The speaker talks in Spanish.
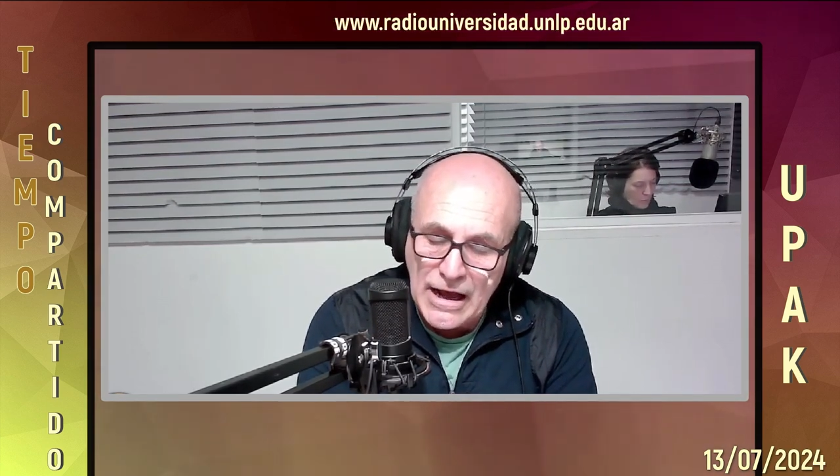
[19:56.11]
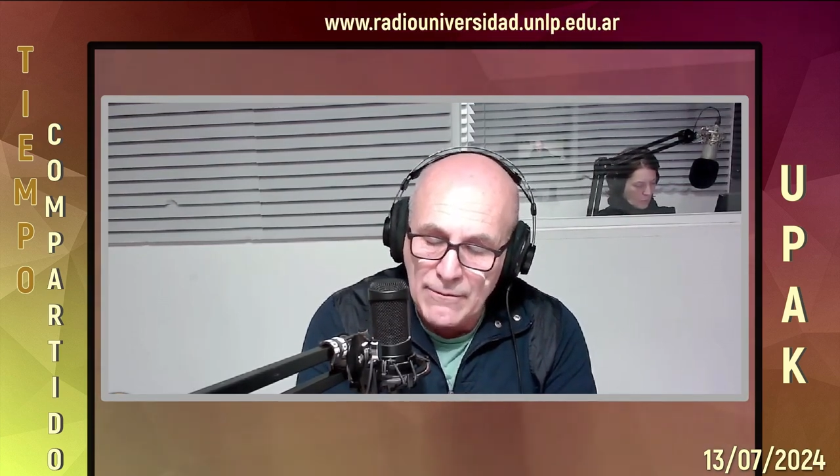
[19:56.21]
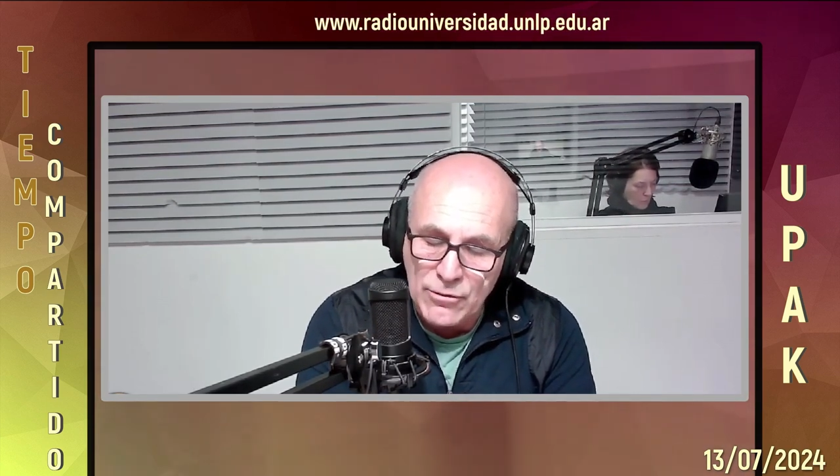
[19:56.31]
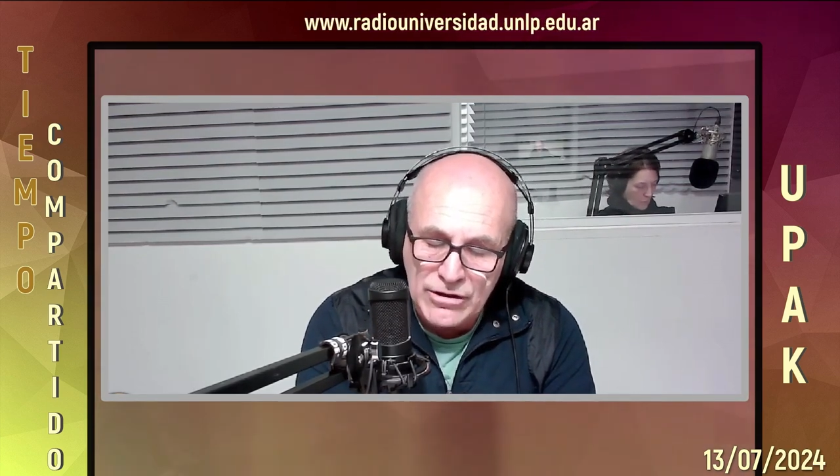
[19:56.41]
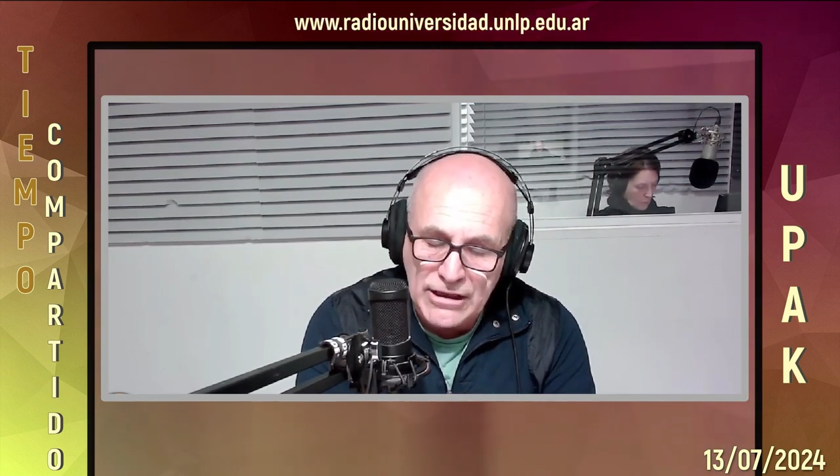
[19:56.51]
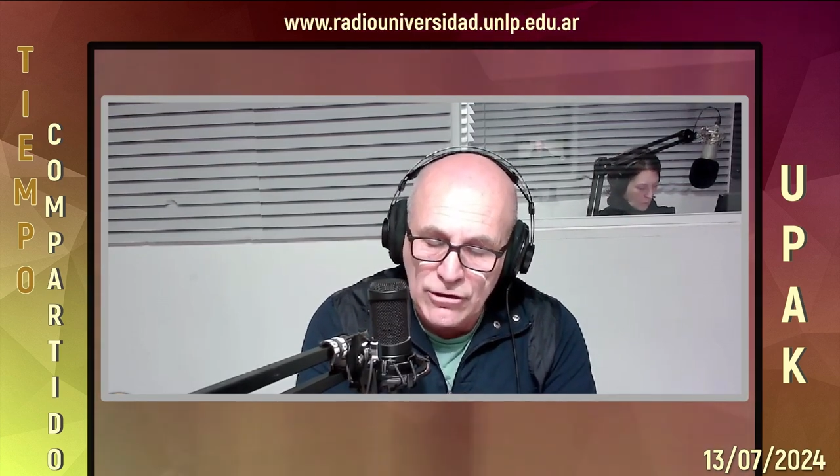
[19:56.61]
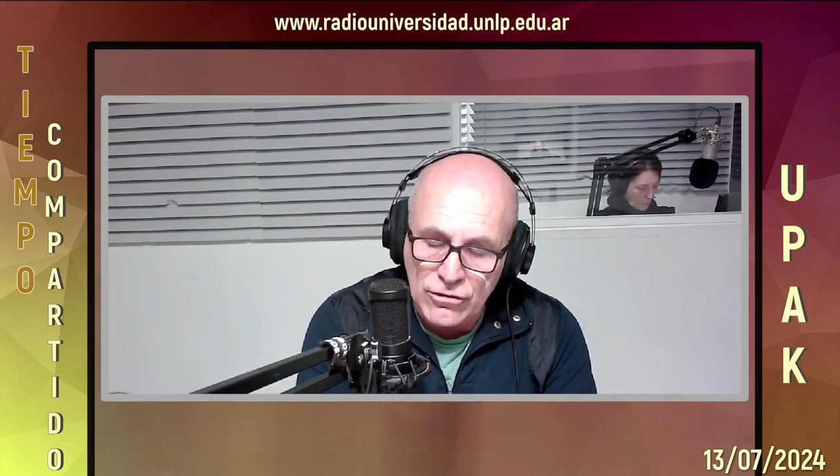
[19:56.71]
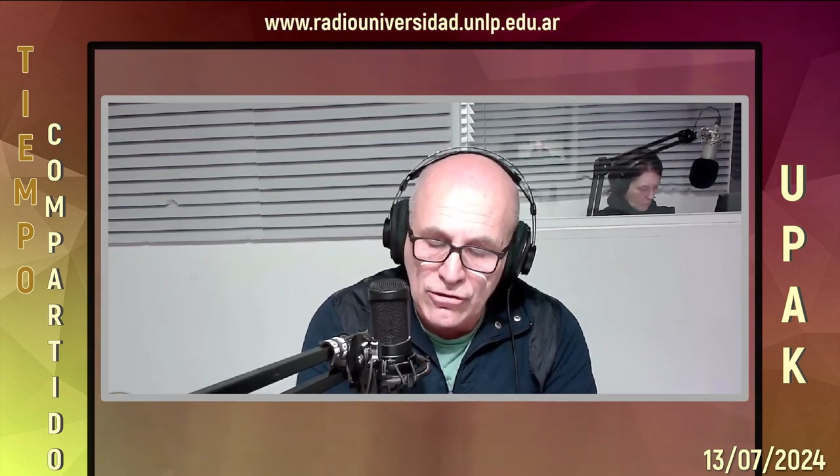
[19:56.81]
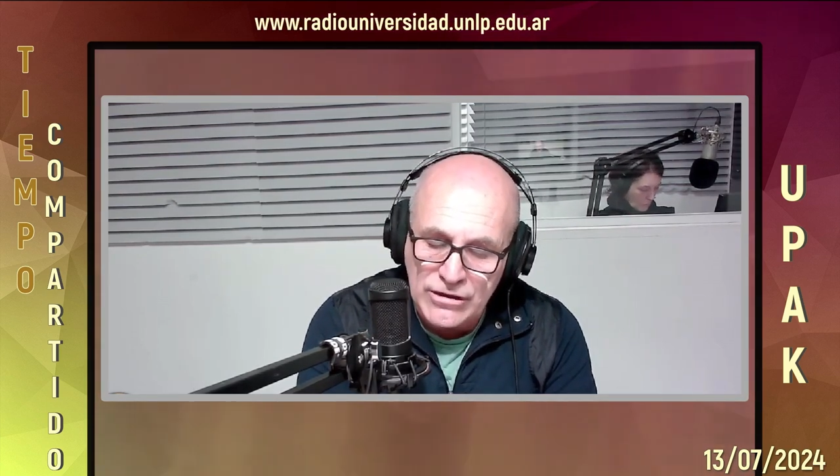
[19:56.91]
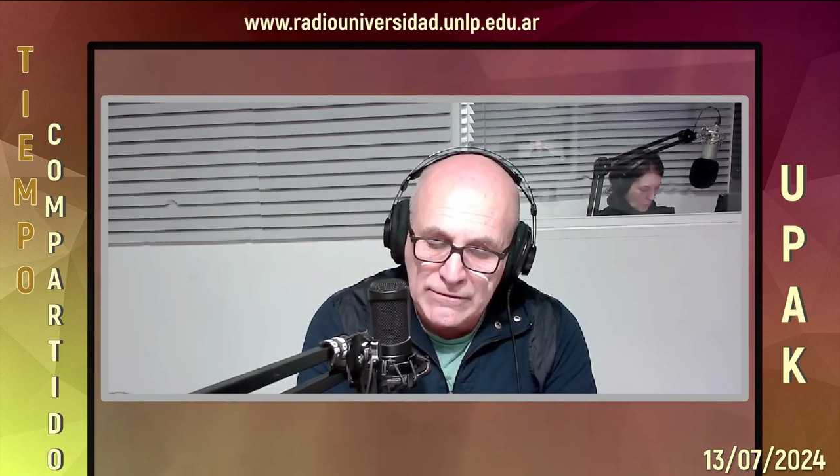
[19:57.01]

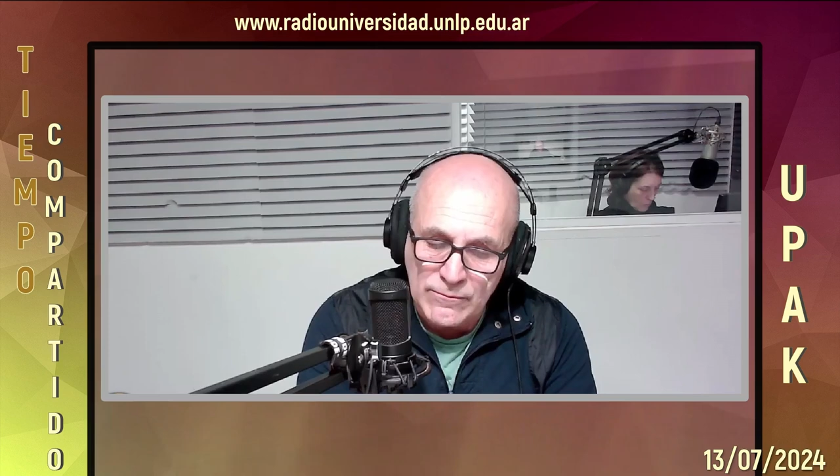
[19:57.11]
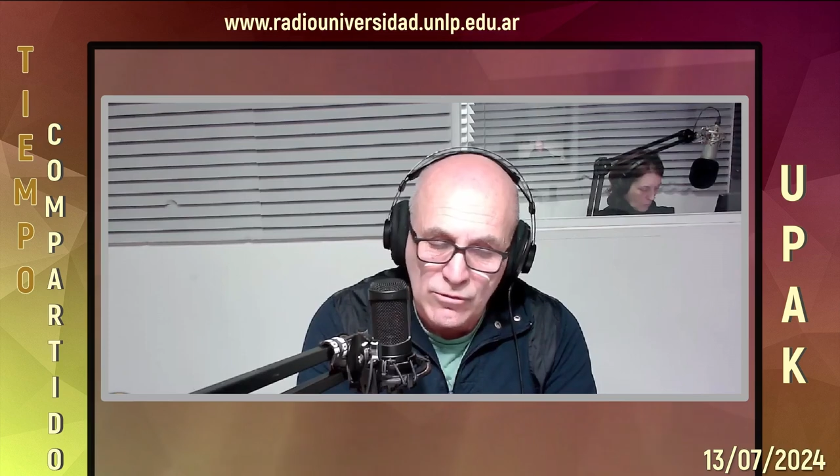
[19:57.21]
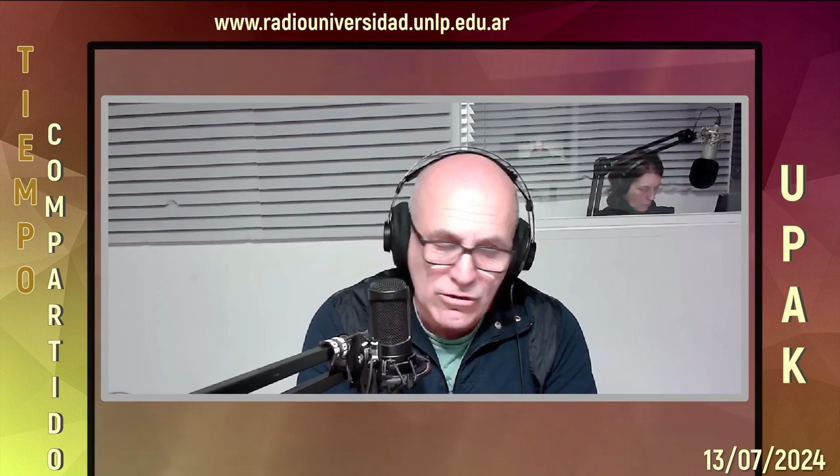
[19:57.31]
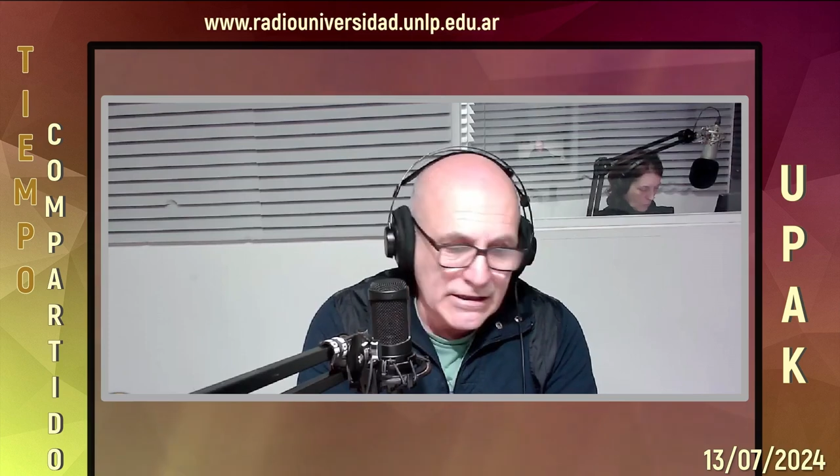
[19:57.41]
abordado como